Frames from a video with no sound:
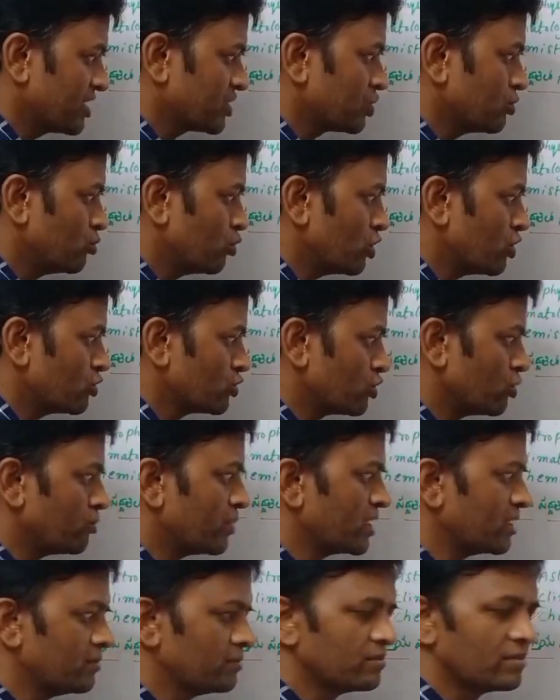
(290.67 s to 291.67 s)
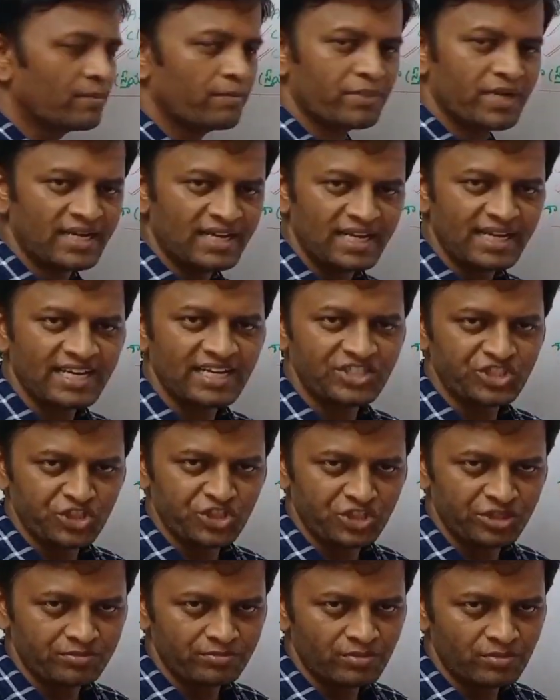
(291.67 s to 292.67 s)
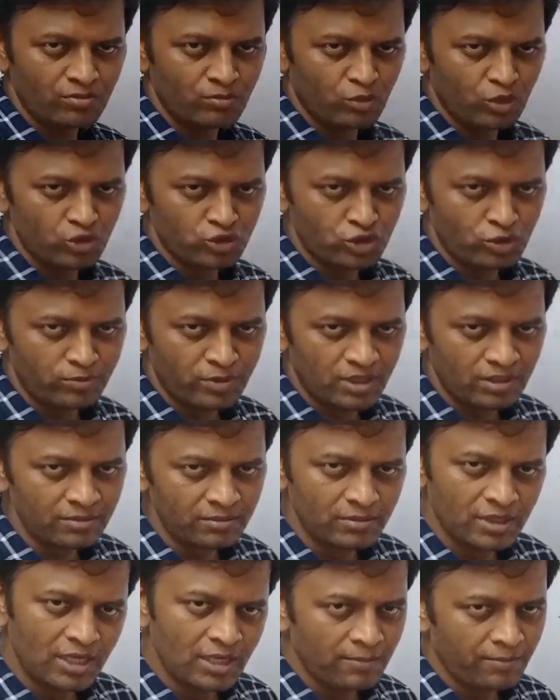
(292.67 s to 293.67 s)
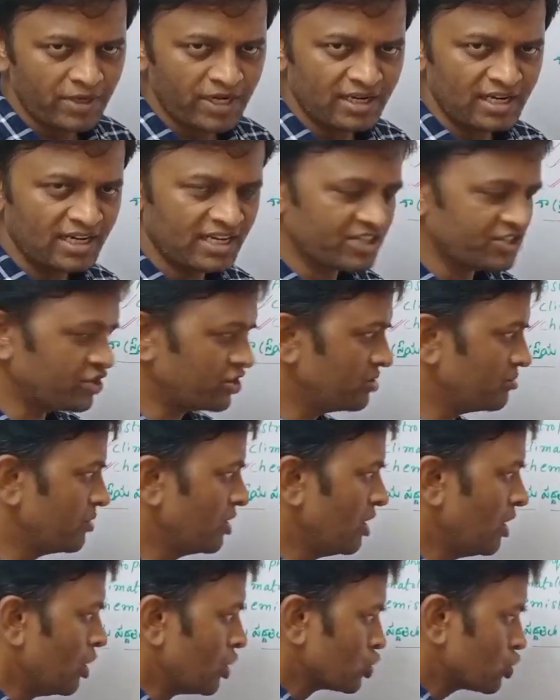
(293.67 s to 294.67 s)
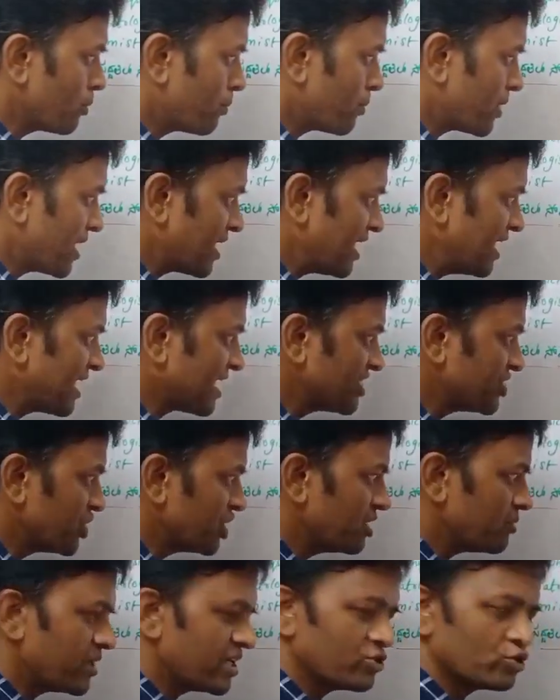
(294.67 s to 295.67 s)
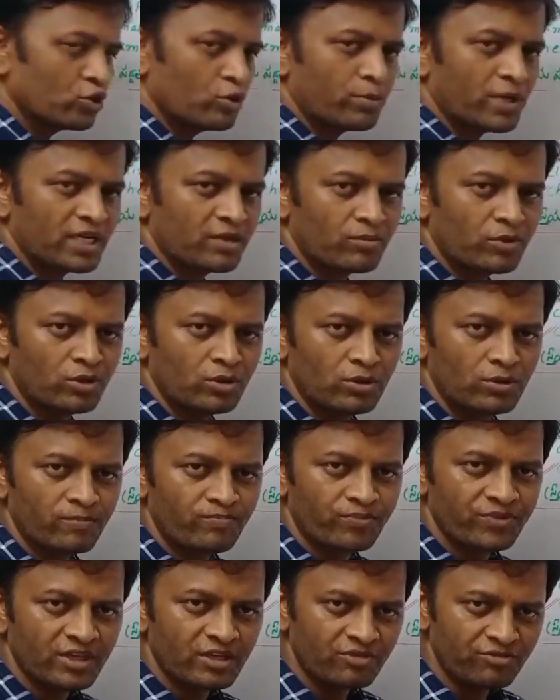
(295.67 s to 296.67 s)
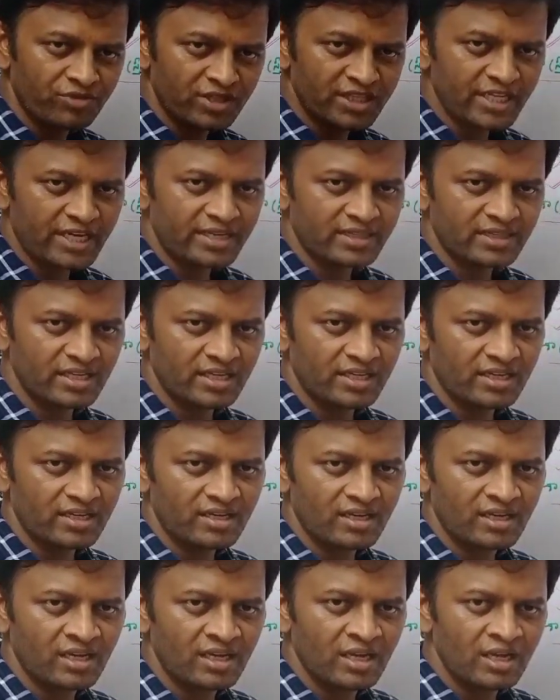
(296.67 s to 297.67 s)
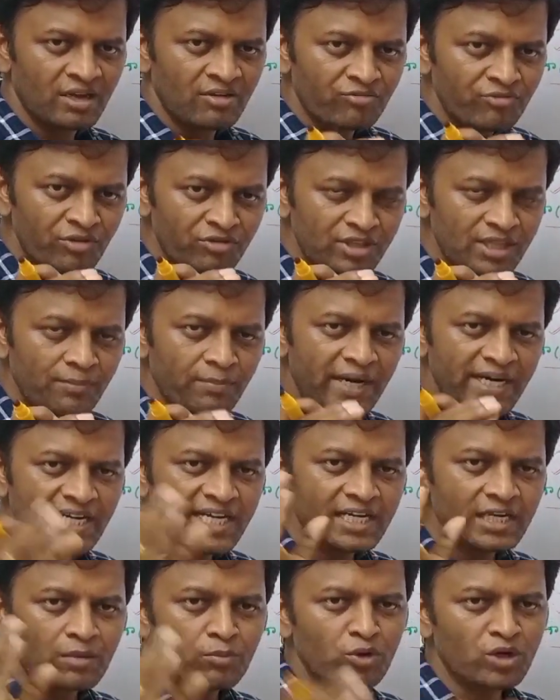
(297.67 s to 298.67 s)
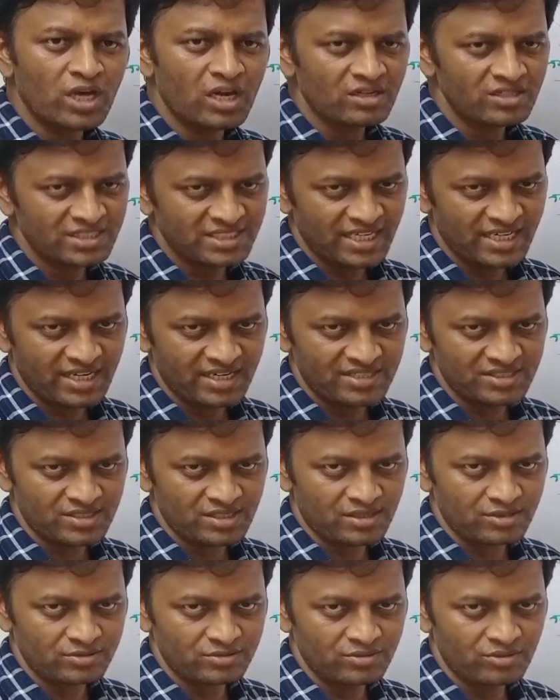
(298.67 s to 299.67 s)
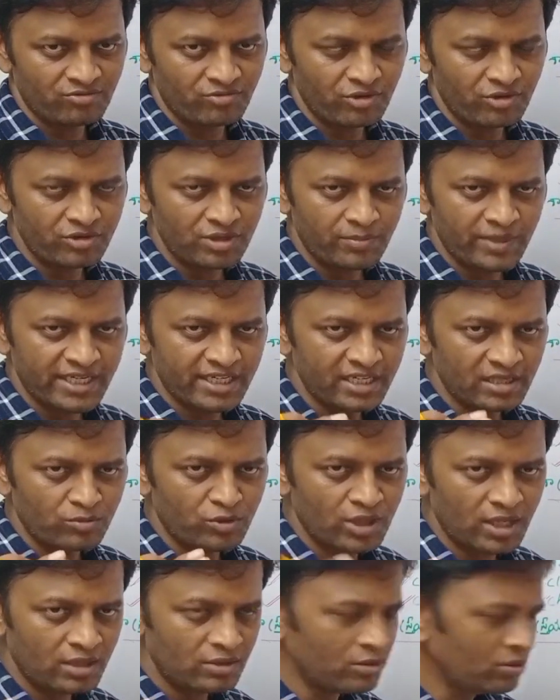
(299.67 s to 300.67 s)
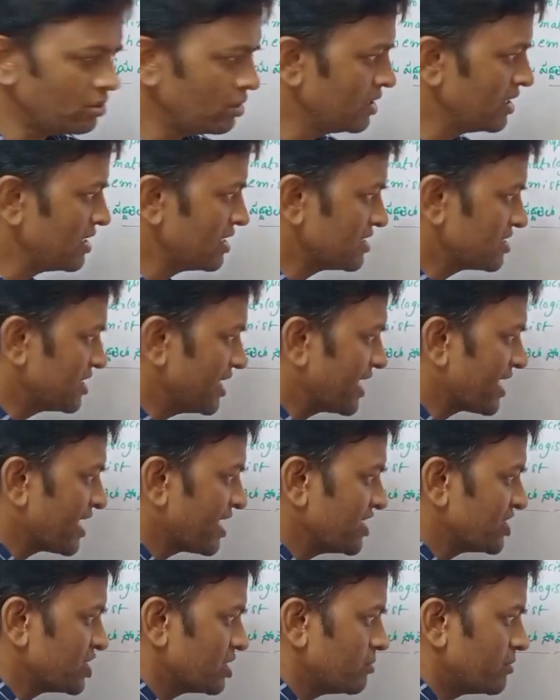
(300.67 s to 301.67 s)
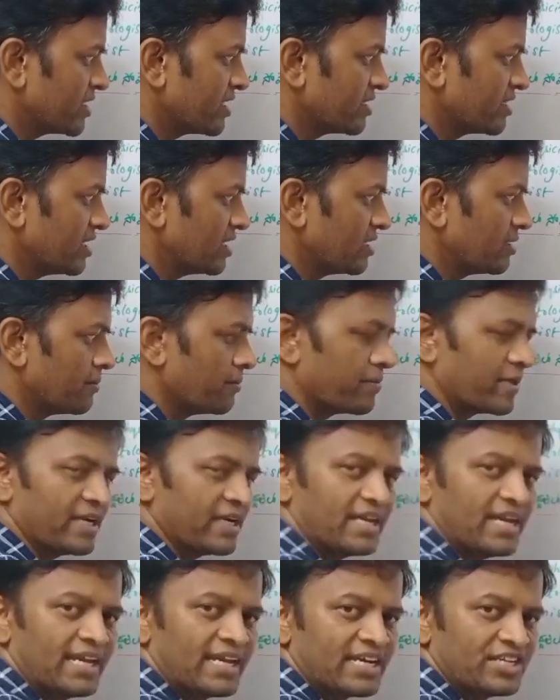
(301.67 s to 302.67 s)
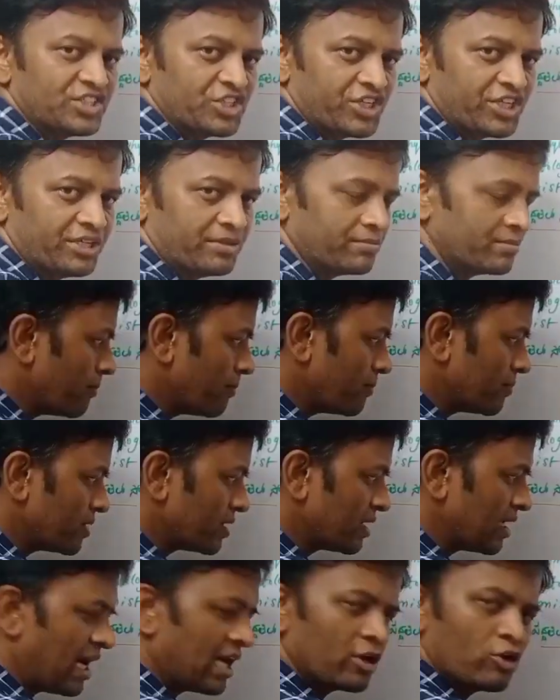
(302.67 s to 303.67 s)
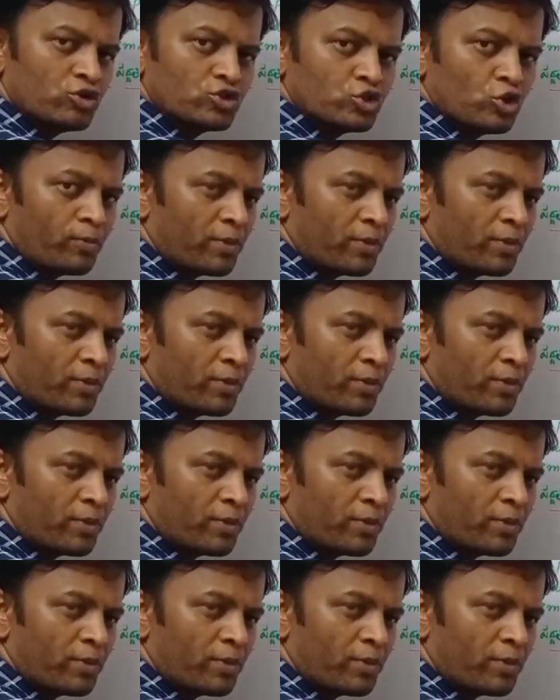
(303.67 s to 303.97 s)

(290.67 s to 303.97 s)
నెక్స్ట్ మూడవ సోపానం ప్రణాళిక చేయడం మూడవ సోపానం ప్రణాళిక చేయడం సో ప్రణాళిక చేయడం అనే సోపానంలో విద్యార్థి వివిధ మట్టి నమూనాలను సేకరిస్తాడు వివిధ మట్టి నమూనాలను సేకరించడం అనేది ప్రణాళిక చేయడం నాలుగో